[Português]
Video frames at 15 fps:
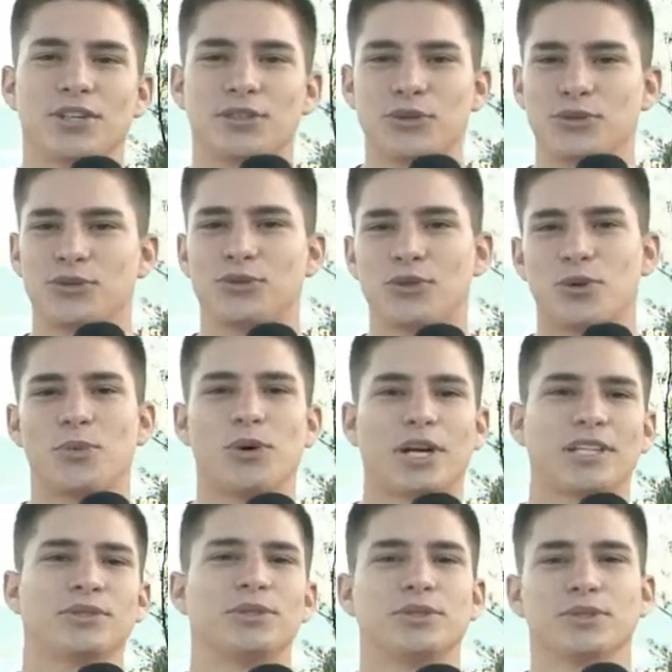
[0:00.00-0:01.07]
Deus usou a
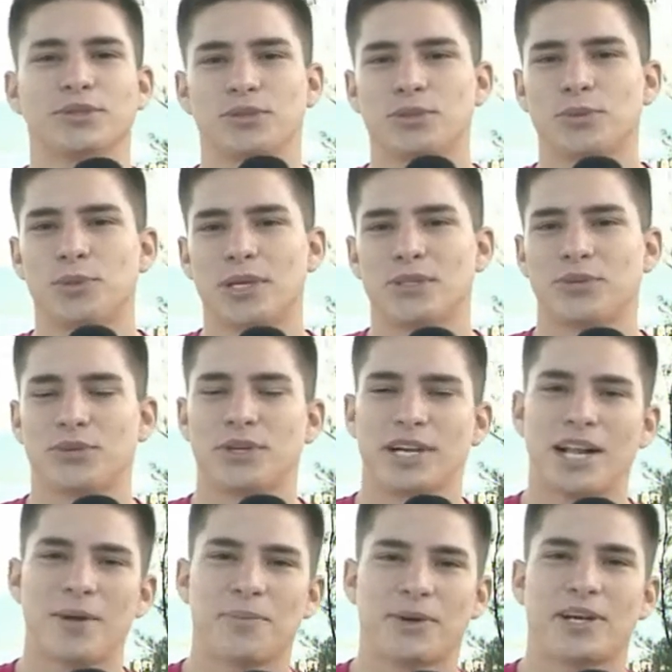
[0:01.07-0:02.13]
boca do, do pastor
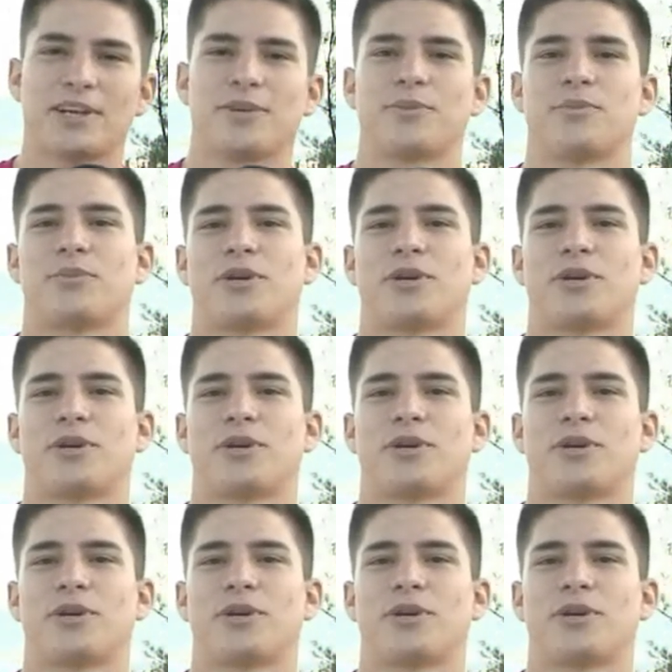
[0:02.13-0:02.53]
lá para